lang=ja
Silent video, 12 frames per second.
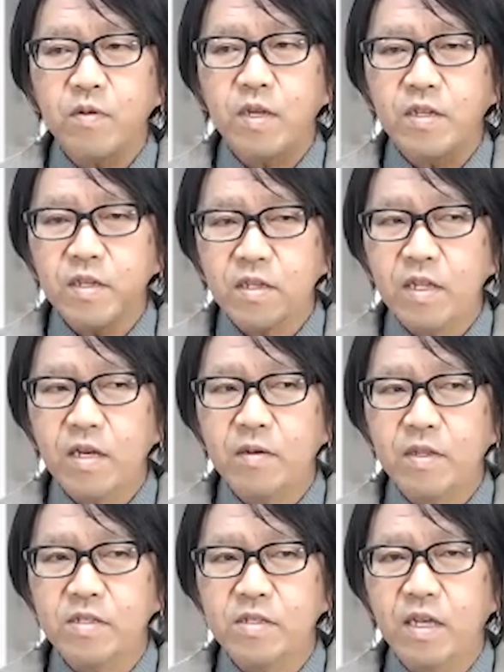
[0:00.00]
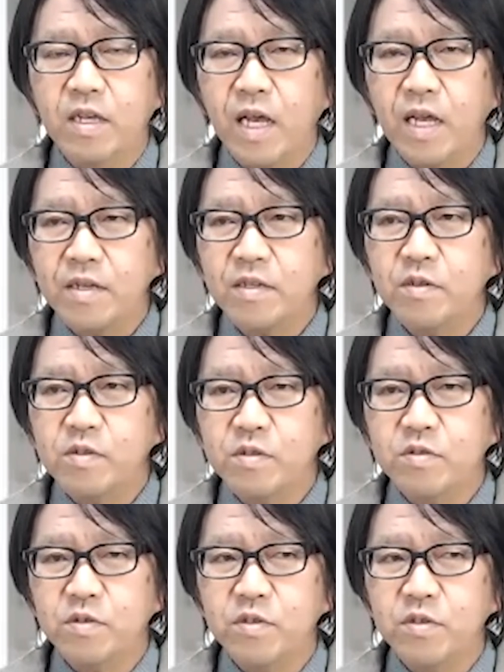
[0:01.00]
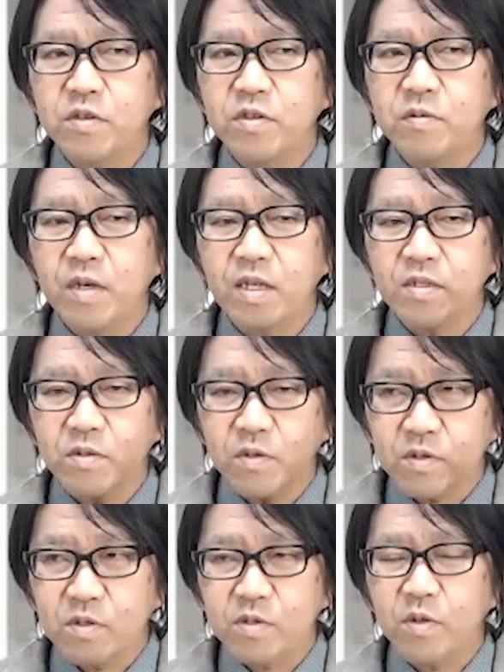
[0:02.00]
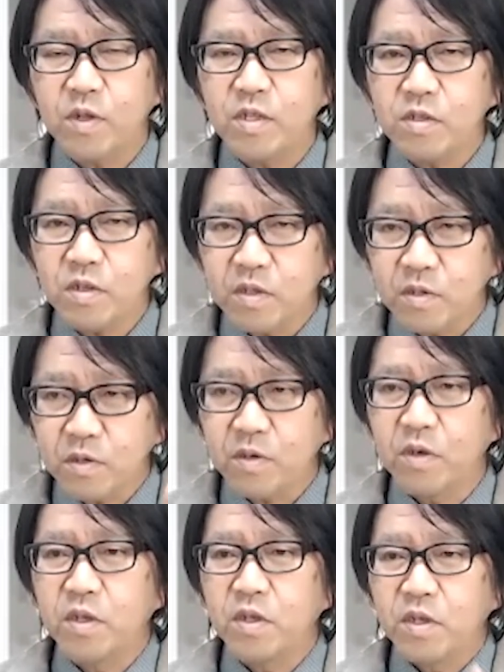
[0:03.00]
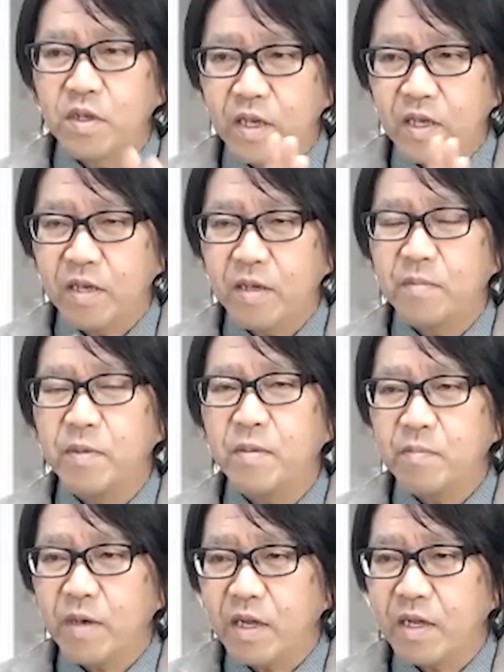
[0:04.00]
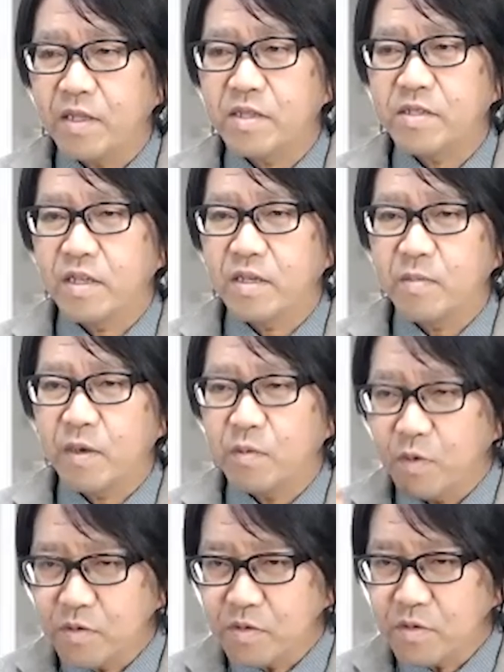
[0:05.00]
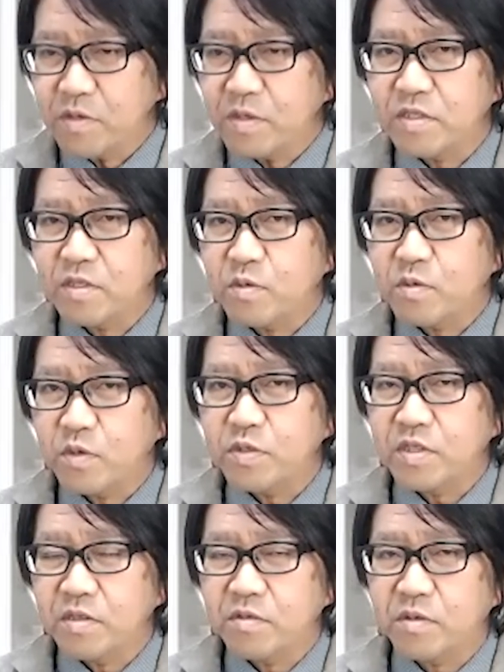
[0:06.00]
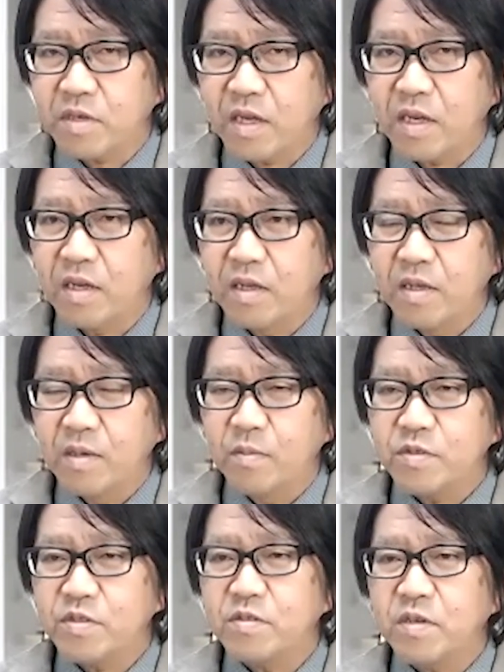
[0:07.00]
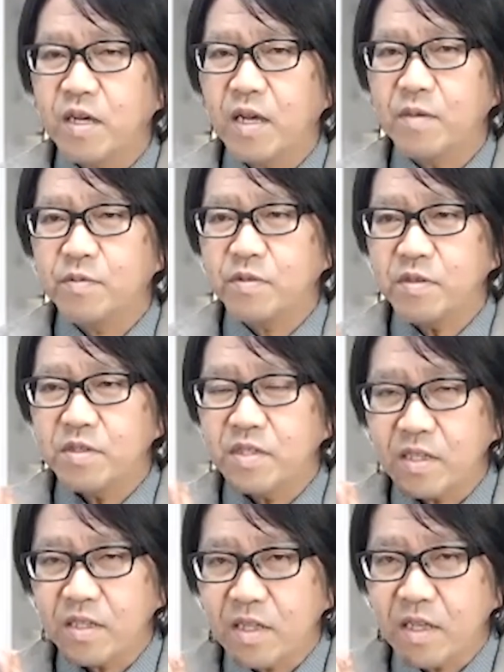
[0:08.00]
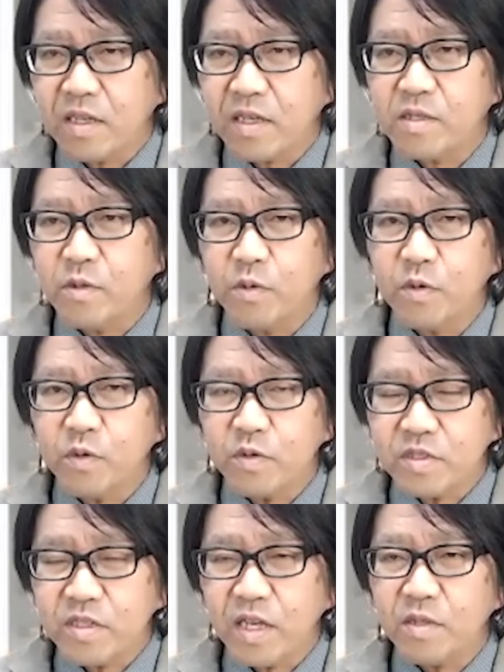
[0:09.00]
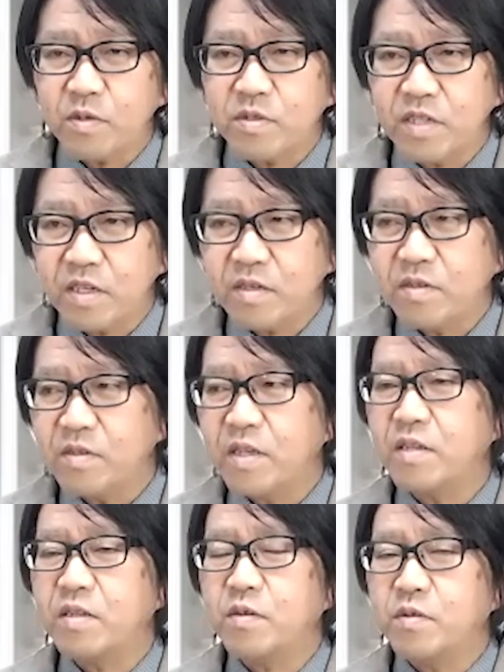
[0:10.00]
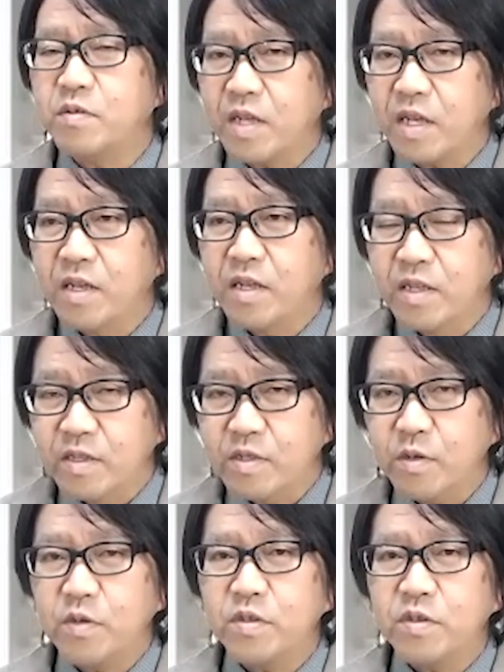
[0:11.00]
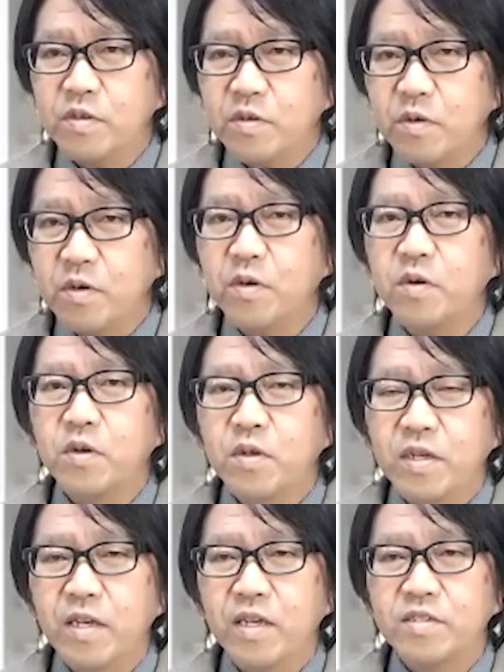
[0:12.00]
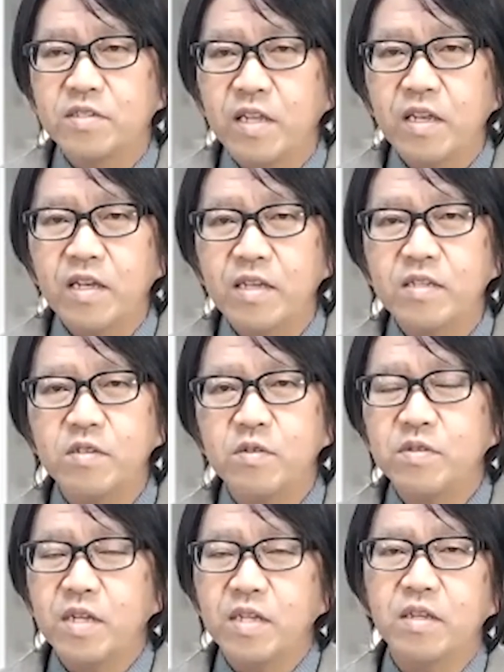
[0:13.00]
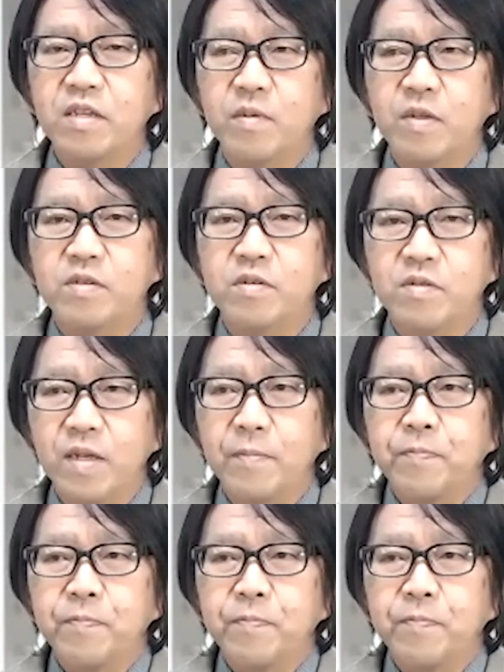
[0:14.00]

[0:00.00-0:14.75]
は、リーダーはですね、管理をするというよりは、その、それぞれの、えー、メンバーがですね、今、ワントゥーで仕事をしているのか、もしくはハフトゥーになってないか、そこをしっかりとチェックできるような、そういうこう、えー、視点が必要になってきますよね。